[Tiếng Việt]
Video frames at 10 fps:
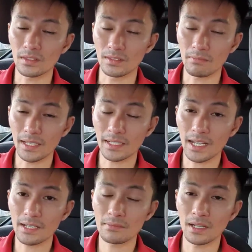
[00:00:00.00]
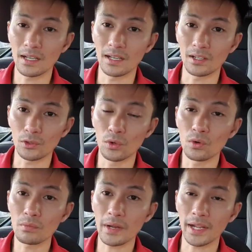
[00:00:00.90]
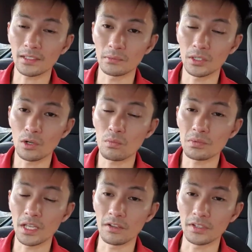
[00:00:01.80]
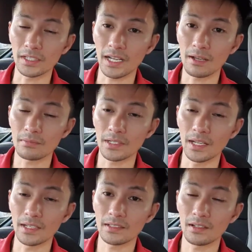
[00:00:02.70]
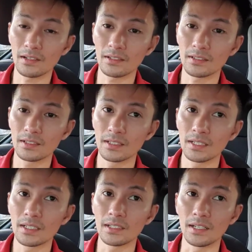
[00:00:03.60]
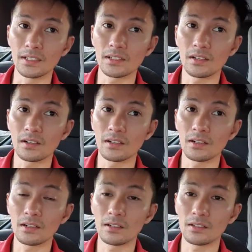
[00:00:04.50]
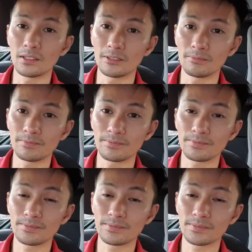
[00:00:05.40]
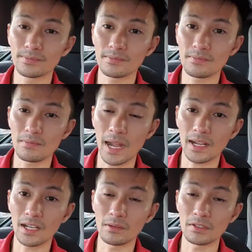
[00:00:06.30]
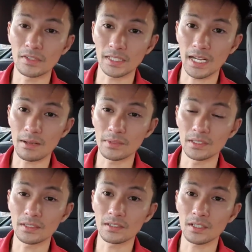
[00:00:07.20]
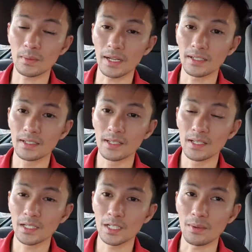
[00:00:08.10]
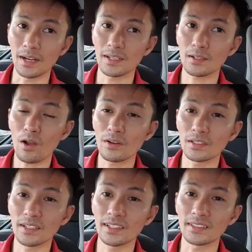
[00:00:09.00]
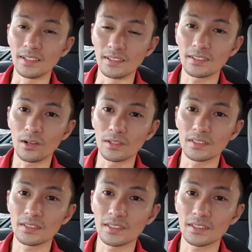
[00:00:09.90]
mấy cái mà thuốc men từ bên Úc về Việt Nam để cho để cho bán ở bên Việt Nam nữa đó các bạn. Khi bạn đã có được cái ý tưởng rồi